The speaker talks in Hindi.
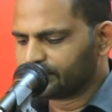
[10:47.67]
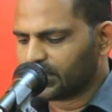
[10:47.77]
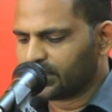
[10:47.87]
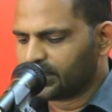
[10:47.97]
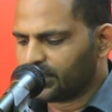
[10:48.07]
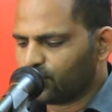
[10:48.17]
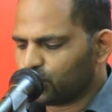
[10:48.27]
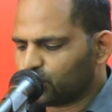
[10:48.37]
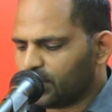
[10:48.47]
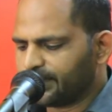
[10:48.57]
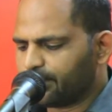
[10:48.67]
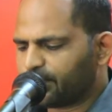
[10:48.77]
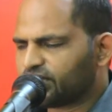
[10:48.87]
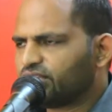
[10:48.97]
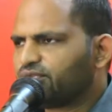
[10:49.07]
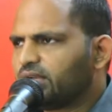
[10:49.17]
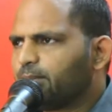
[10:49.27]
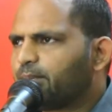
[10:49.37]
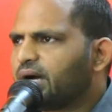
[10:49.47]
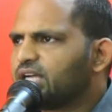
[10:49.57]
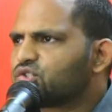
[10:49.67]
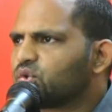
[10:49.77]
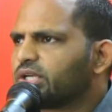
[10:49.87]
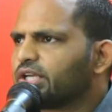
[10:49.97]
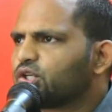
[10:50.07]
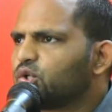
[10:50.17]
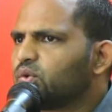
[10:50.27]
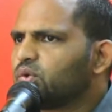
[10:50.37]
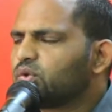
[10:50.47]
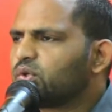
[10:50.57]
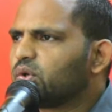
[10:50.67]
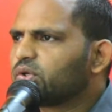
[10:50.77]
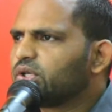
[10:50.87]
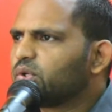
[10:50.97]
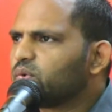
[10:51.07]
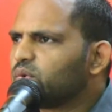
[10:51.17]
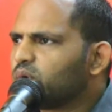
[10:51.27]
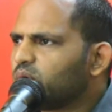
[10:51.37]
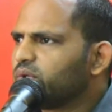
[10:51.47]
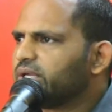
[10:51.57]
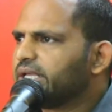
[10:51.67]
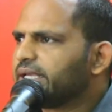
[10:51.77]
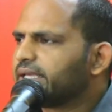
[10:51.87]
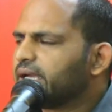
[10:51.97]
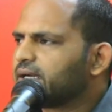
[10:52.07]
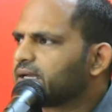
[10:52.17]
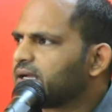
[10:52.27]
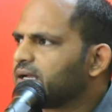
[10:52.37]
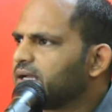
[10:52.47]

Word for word: कि वो तो अपना प्रतिफल पा चुके क्यों क्योंकि उन्होंने क्या करा